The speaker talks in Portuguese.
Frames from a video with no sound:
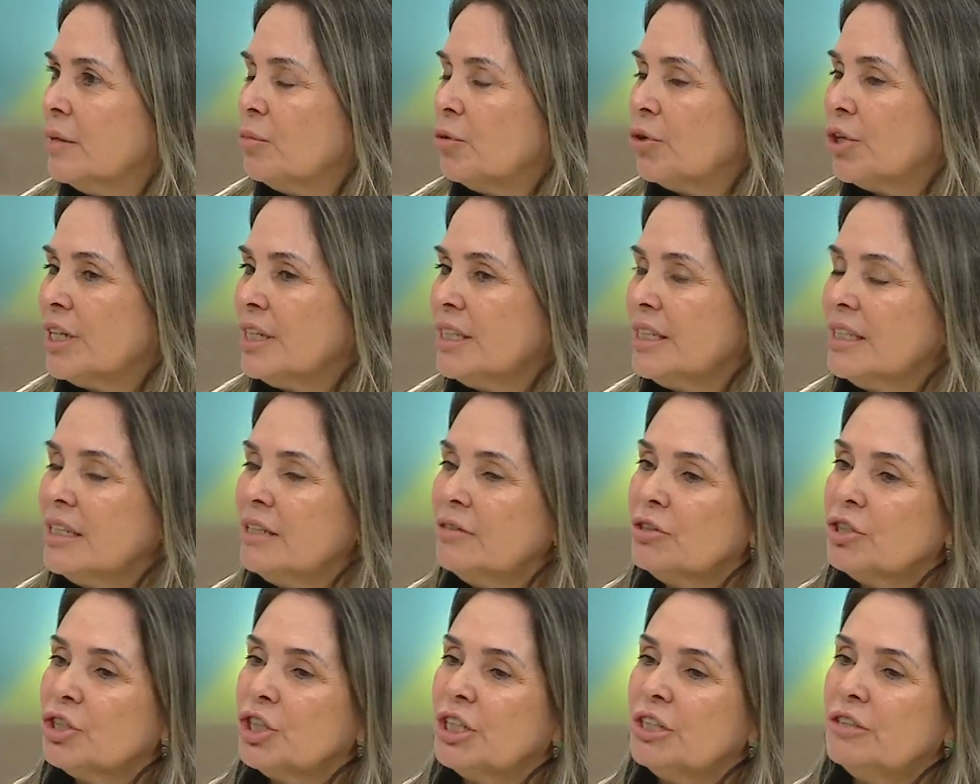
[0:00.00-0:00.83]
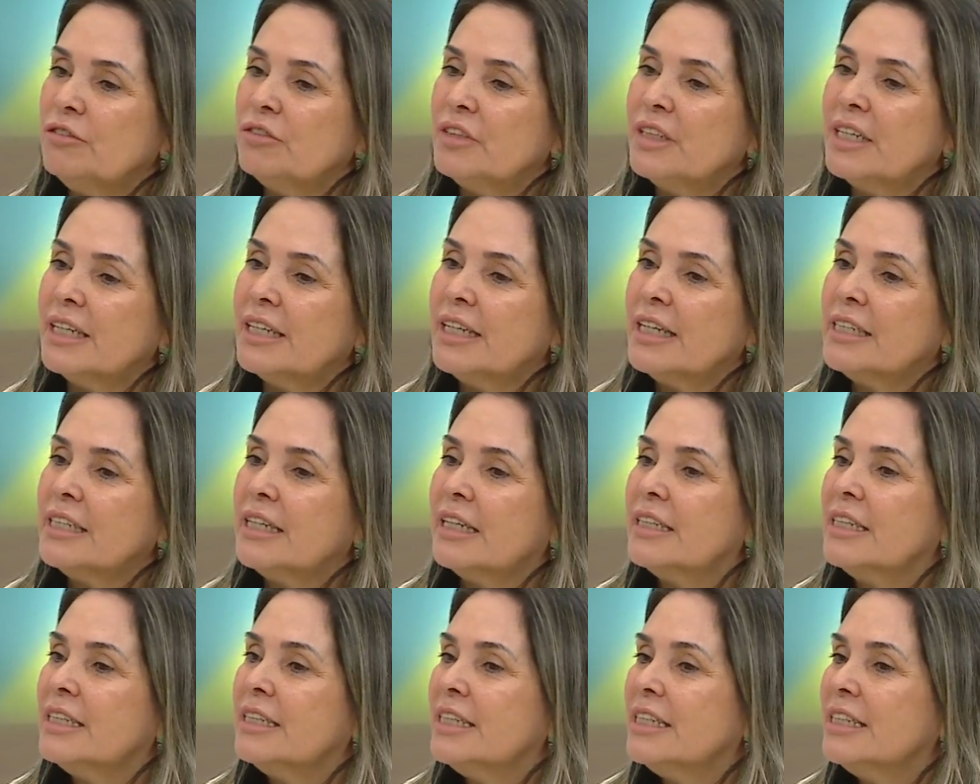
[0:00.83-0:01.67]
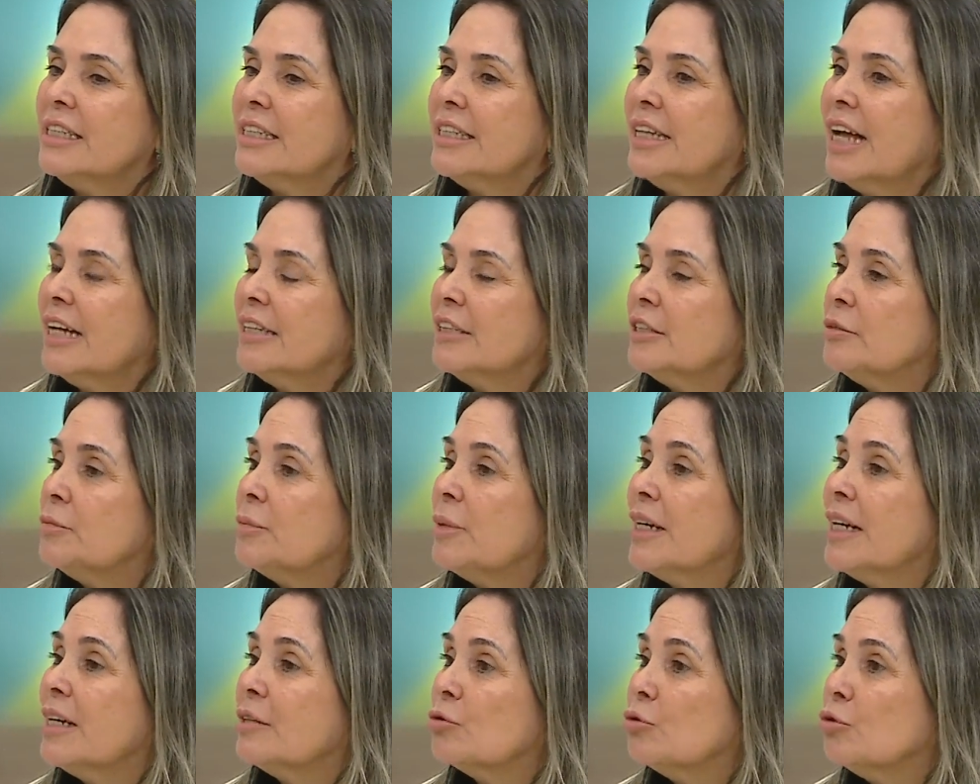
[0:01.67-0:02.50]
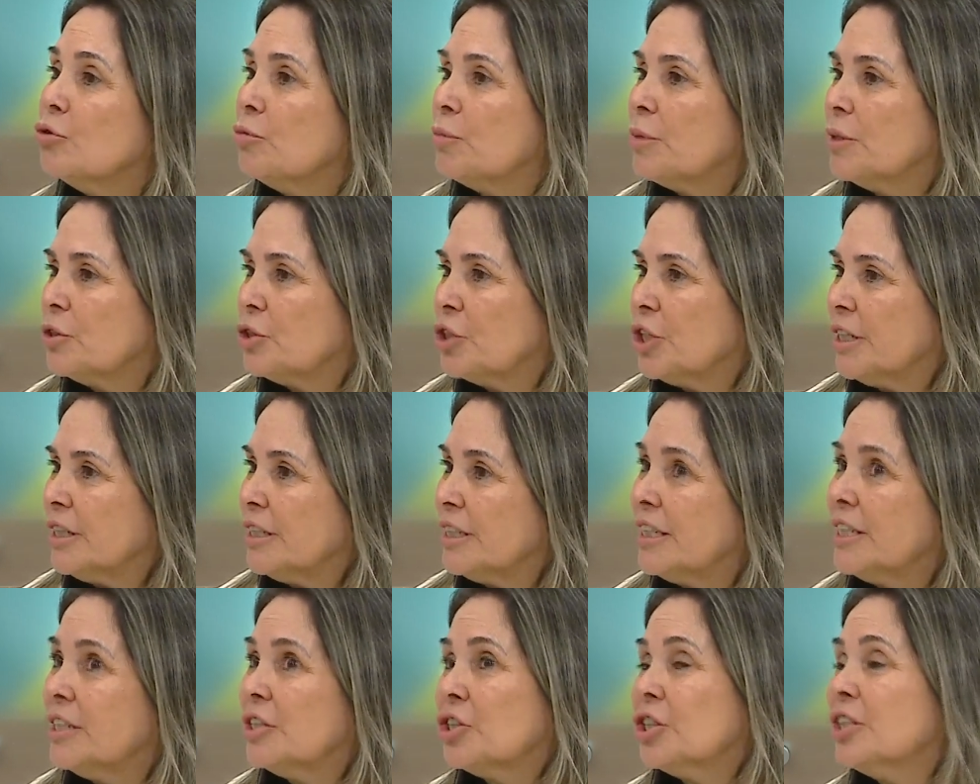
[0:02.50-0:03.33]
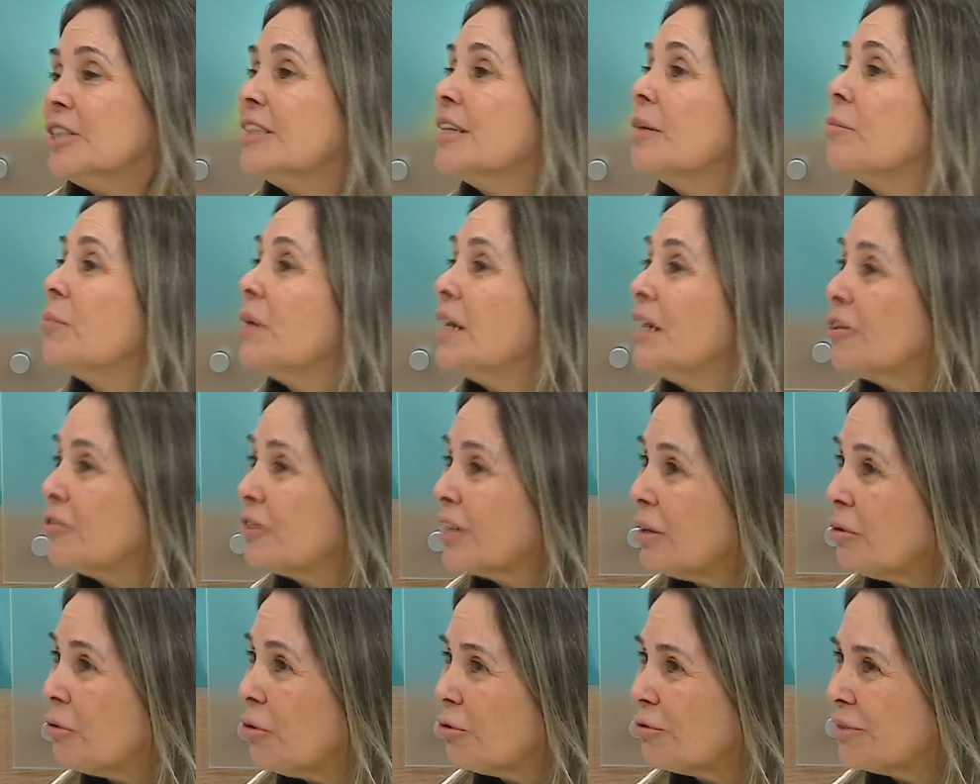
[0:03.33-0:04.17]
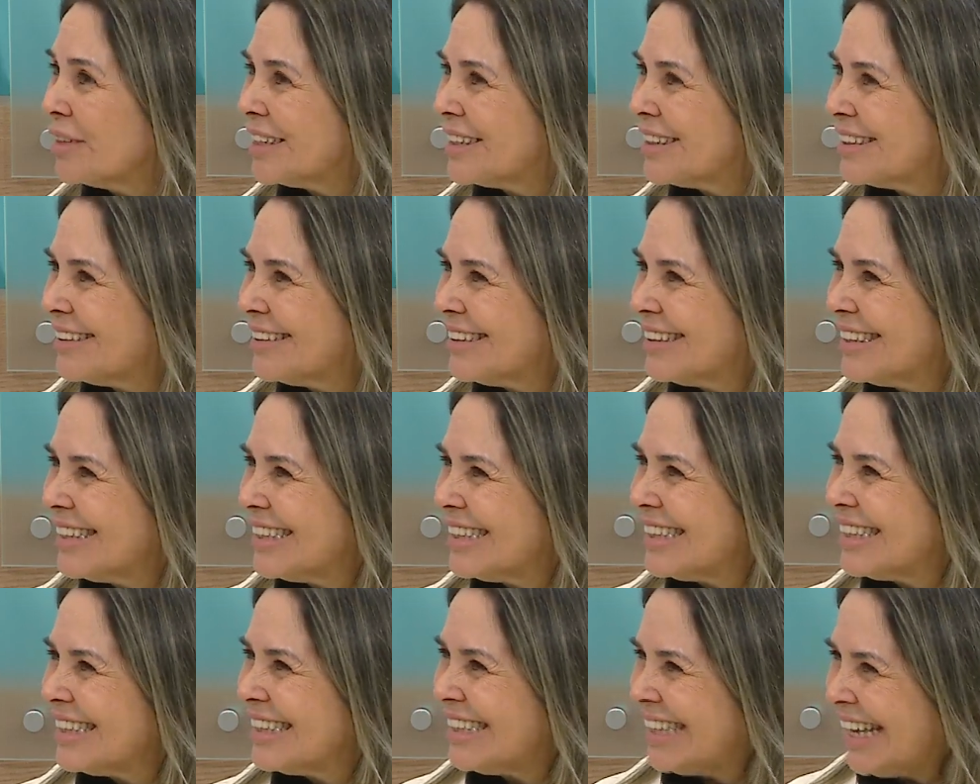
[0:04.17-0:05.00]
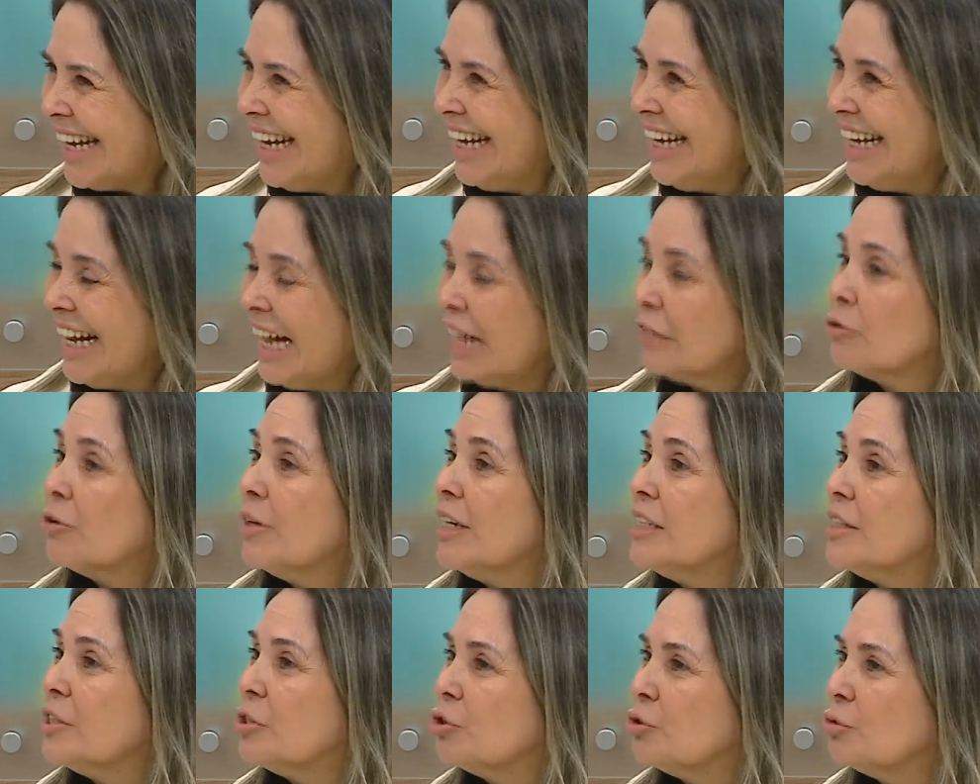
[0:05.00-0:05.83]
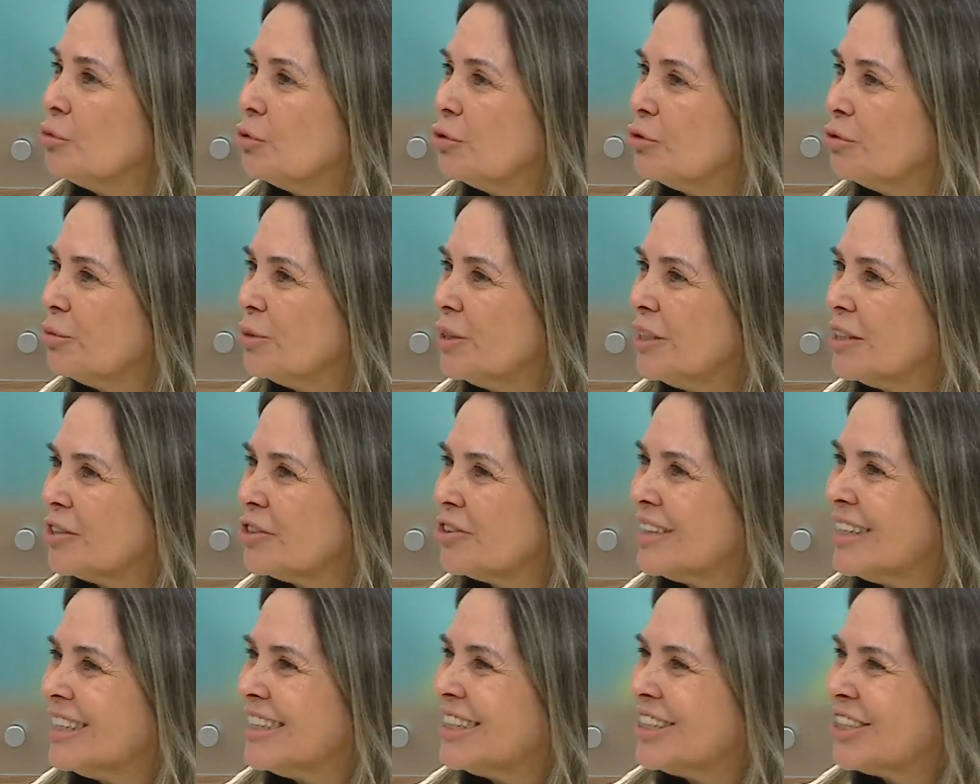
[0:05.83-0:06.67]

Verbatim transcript: Porque senão a gente fica nessa necessidade de pegar tudo pra gente. Olha e a gente só. também não dá conta. É verdade. Né? Adoece junto. muitas Nem vezes.